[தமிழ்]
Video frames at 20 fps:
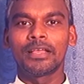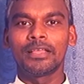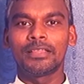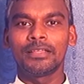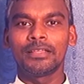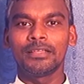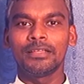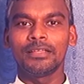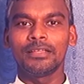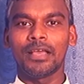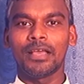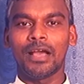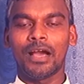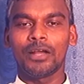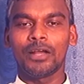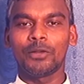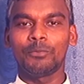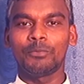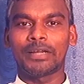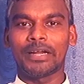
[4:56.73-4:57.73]
இது
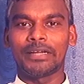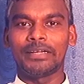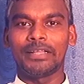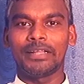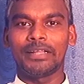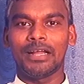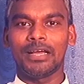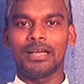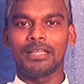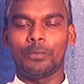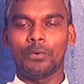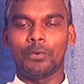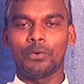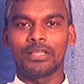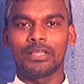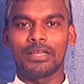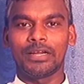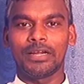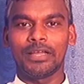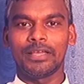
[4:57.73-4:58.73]
யாரும் கண்டிராத
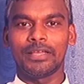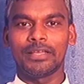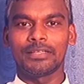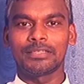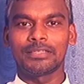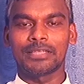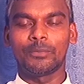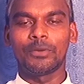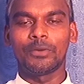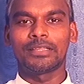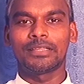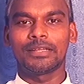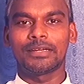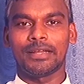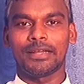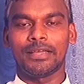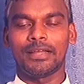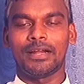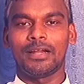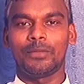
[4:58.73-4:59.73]
பகுதிகளை
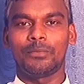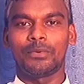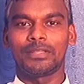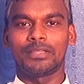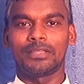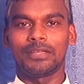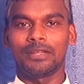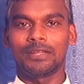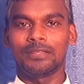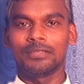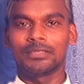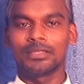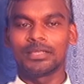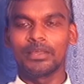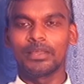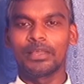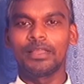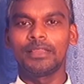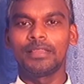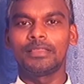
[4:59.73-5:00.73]
சமூகத்திற்கு அடையாளப்படுத்துகிறது
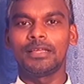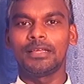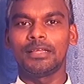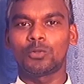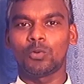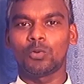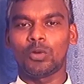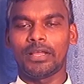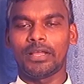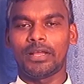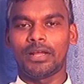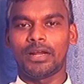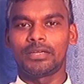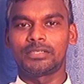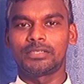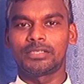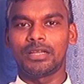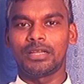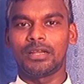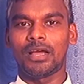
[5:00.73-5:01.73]
இந்த
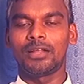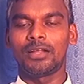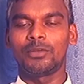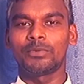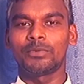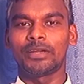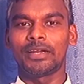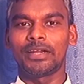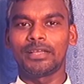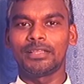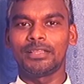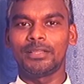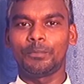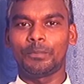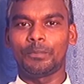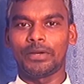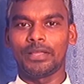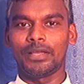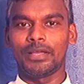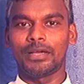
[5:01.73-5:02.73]
தொலைக்காட்சியில் நானும்
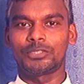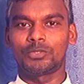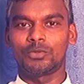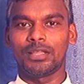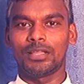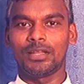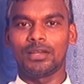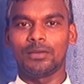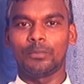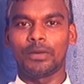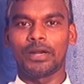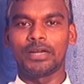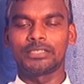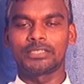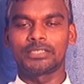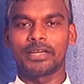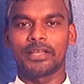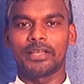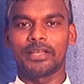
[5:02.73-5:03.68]
இணைந்து பணியாற்றுவதில் மகிழ்ச்சி